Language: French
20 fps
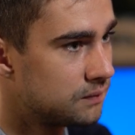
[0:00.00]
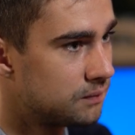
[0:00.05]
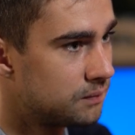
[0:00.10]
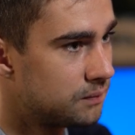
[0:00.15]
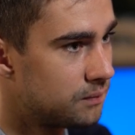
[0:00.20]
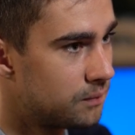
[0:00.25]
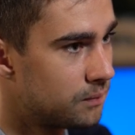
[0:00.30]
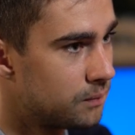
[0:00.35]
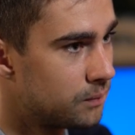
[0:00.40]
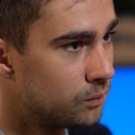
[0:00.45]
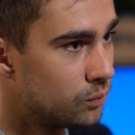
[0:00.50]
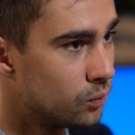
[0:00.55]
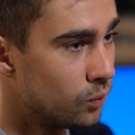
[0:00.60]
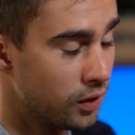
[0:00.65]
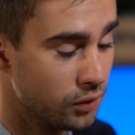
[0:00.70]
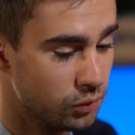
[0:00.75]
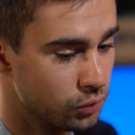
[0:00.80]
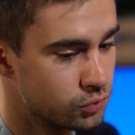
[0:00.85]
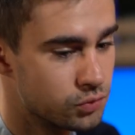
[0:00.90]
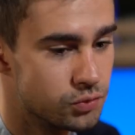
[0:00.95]
j'ai eu un truc. Euh,
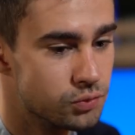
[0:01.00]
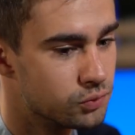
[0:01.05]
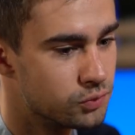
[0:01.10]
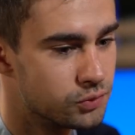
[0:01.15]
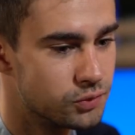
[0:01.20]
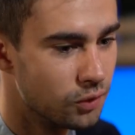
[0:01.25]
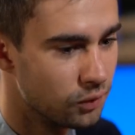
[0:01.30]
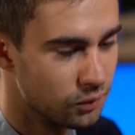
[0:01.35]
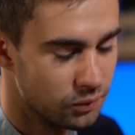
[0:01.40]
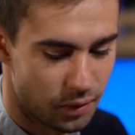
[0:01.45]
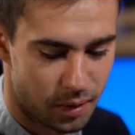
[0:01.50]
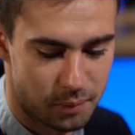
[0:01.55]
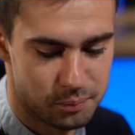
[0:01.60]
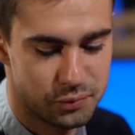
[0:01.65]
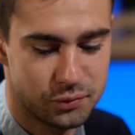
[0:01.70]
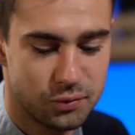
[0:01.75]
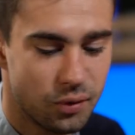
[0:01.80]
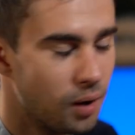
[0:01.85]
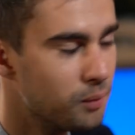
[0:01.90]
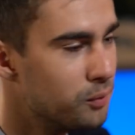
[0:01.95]
ouais, donc tu, tu un,
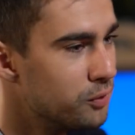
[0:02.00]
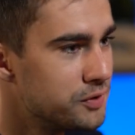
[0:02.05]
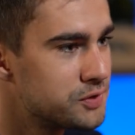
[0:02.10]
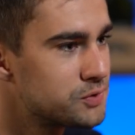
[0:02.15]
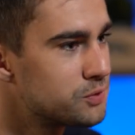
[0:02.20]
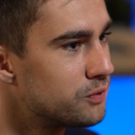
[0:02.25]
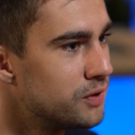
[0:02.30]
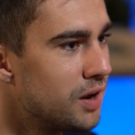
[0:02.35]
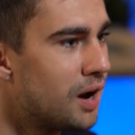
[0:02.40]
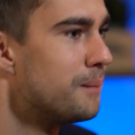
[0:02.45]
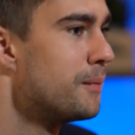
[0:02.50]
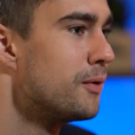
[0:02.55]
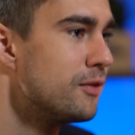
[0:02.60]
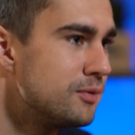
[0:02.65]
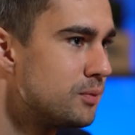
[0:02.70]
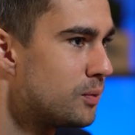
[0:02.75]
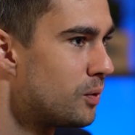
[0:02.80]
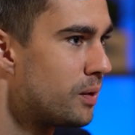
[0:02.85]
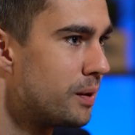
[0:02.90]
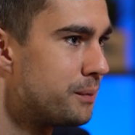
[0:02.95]
plutôt un mauvais souvenir, un
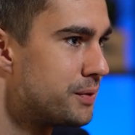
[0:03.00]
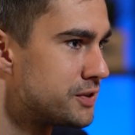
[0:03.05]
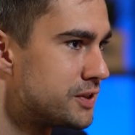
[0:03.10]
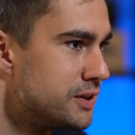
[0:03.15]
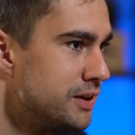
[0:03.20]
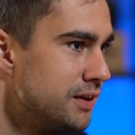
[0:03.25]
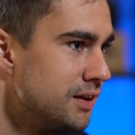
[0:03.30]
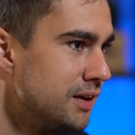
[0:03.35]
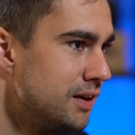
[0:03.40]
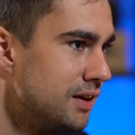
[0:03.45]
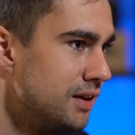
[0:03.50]
mauvais moment à passer.